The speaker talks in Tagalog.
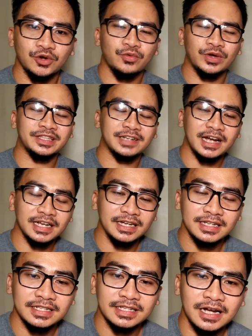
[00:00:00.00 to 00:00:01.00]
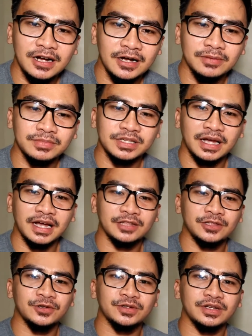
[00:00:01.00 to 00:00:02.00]
So when trial comes
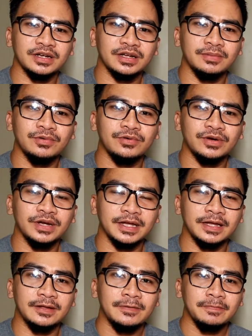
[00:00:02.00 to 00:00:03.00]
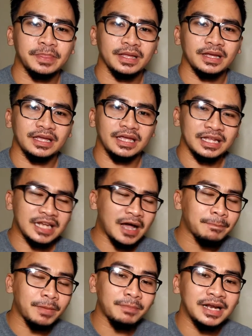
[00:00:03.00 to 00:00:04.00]
sa aton nga kabuhi,
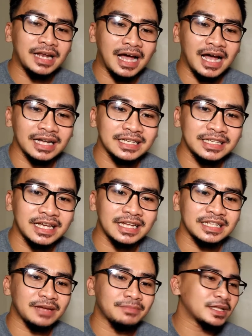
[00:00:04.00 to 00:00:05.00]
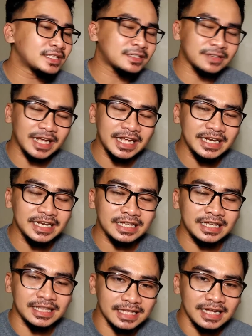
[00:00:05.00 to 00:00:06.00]
ina ang pamalaag yan nga matrain
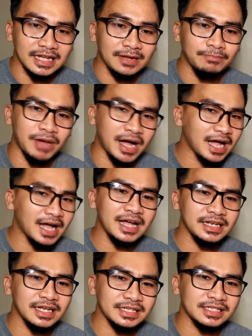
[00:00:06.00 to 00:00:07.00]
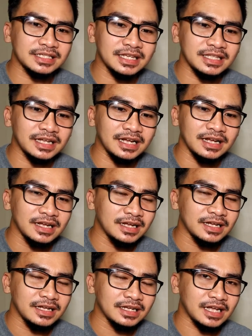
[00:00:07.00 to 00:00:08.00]
kita, mahanas kita,
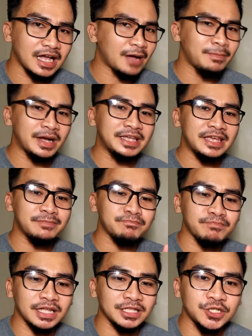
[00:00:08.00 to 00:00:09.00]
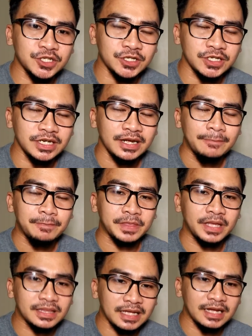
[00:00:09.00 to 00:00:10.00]
nga maging mature
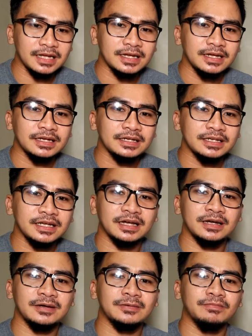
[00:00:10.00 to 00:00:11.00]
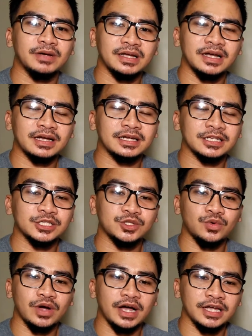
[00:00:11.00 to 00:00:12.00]
kita nga mga
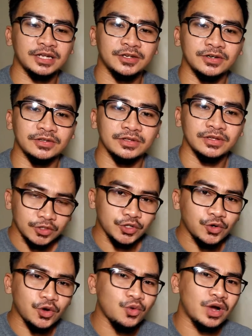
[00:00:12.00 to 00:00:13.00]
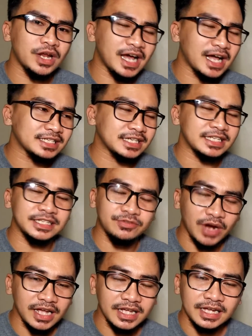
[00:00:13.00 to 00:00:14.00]
Kristohano. So kung wala sang
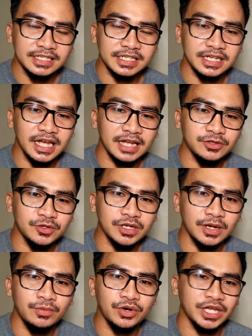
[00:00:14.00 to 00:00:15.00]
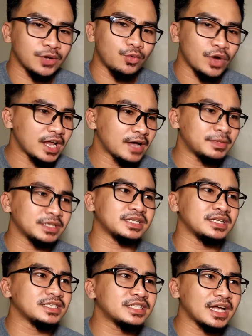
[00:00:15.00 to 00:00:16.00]
trials sa nga aton kabuhi, wala man
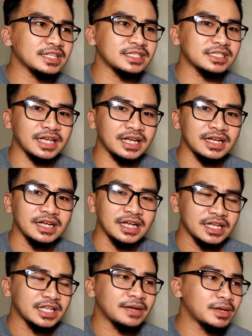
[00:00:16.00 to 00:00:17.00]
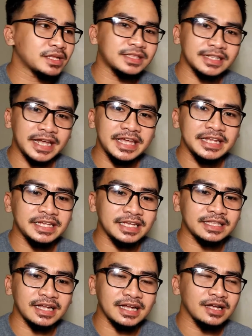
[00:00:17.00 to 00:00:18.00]
sang chance nga matrain
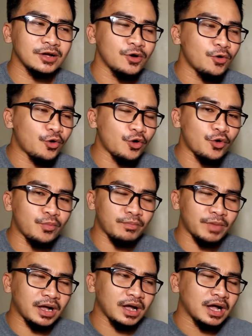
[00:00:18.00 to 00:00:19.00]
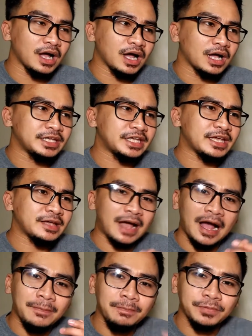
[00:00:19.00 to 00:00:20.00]
kita o ma
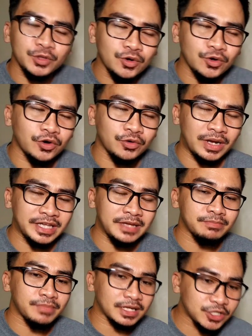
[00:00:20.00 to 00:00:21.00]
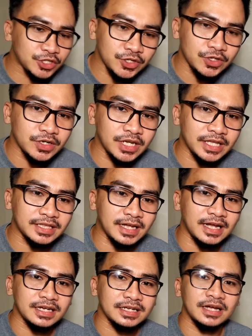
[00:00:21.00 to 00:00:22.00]
maging hamtong or maging mature
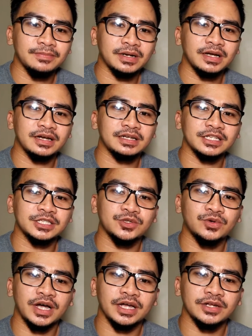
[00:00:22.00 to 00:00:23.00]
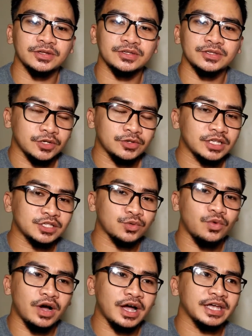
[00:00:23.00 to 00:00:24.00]
kita nga mga Kristohanan. So
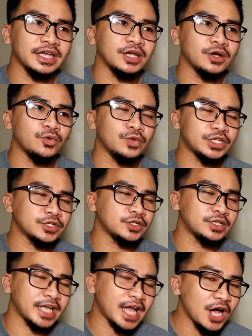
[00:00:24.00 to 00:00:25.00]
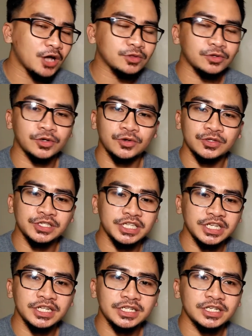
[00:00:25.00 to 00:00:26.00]
that's why we should count or
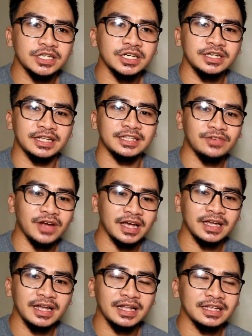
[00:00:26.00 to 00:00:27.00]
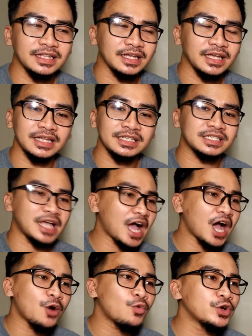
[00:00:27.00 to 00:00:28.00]
consider the trial
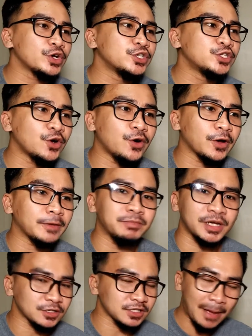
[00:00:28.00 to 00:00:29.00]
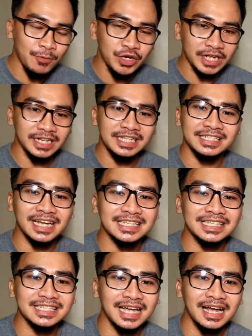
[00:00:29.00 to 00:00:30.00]
is our joy because amo na ning
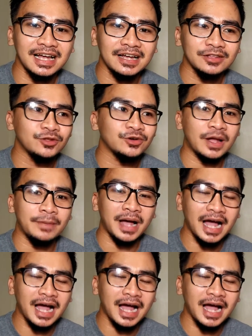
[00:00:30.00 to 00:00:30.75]
tsansa nga